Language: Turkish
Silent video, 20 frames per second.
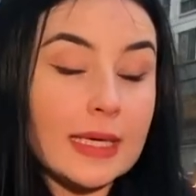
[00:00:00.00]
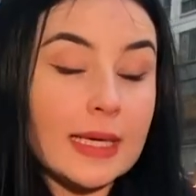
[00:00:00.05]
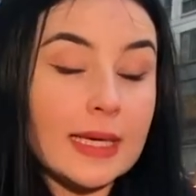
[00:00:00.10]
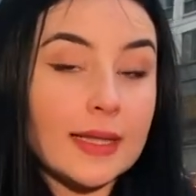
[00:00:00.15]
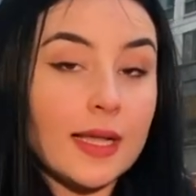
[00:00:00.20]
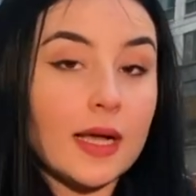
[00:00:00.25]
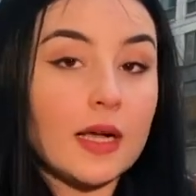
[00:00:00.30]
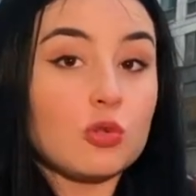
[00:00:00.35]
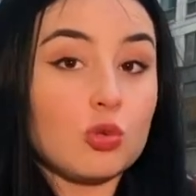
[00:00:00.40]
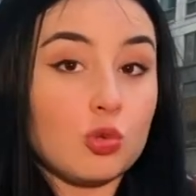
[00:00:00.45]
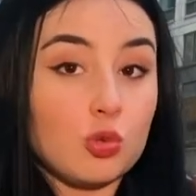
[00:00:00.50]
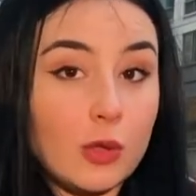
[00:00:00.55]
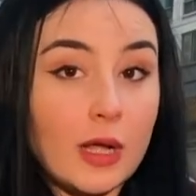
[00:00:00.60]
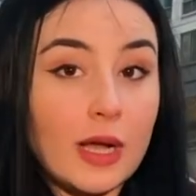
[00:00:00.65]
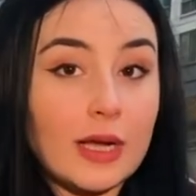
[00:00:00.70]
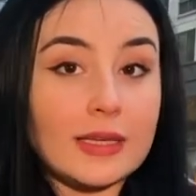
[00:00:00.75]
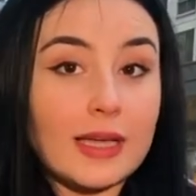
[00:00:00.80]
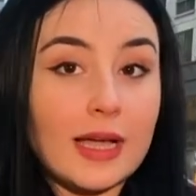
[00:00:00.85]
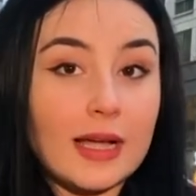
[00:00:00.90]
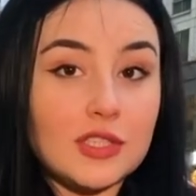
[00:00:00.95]
kadar
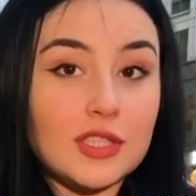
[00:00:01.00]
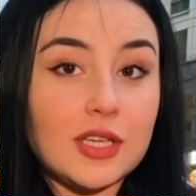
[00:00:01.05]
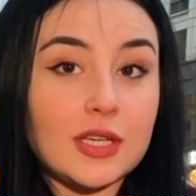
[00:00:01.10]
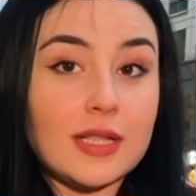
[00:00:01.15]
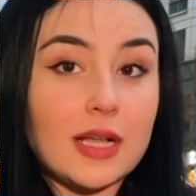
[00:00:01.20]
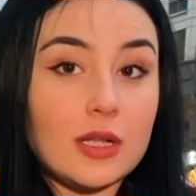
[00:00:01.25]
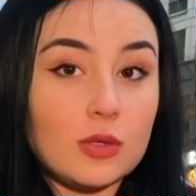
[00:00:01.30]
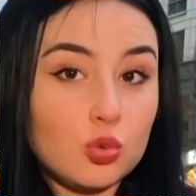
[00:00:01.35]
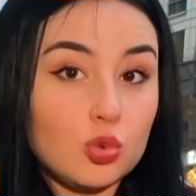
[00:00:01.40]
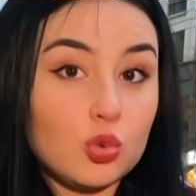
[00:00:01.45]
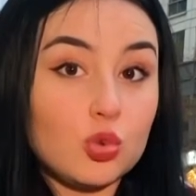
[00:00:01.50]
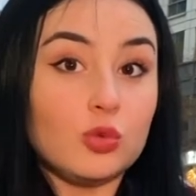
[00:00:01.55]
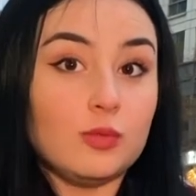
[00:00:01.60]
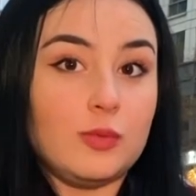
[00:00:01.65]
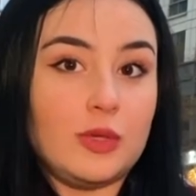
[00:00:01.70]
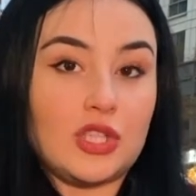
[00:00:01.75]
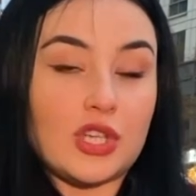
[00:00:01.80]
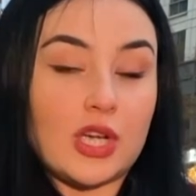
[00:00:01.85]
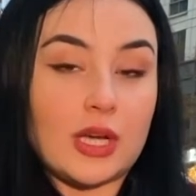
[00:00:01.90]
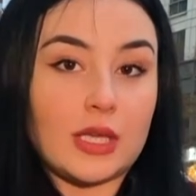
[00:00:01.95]
sular gerçekten
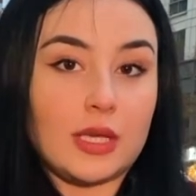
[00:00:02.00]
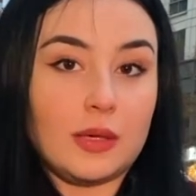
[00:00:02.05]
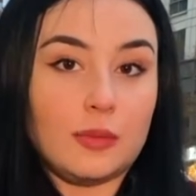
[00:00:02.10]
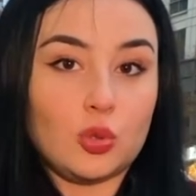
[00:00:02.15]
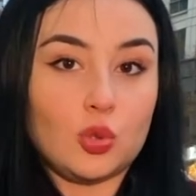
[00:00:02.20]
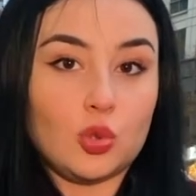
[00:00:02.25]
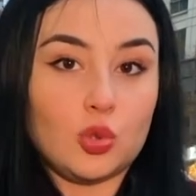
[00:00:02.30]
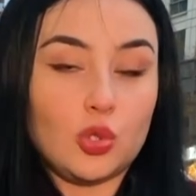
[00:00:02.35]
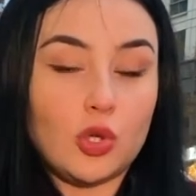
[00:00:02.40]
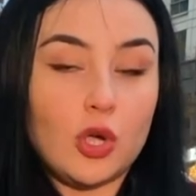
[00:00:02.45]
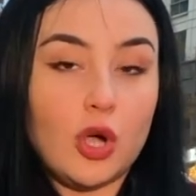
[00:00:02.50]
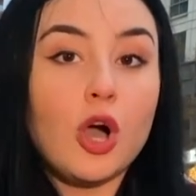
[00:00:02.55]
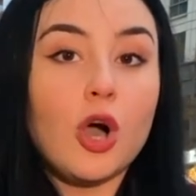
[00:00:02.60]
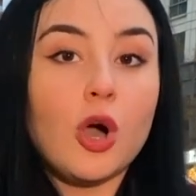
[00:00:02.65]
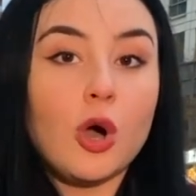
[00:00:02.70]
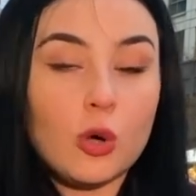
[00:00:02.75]
durulmayacak gibi duruyor.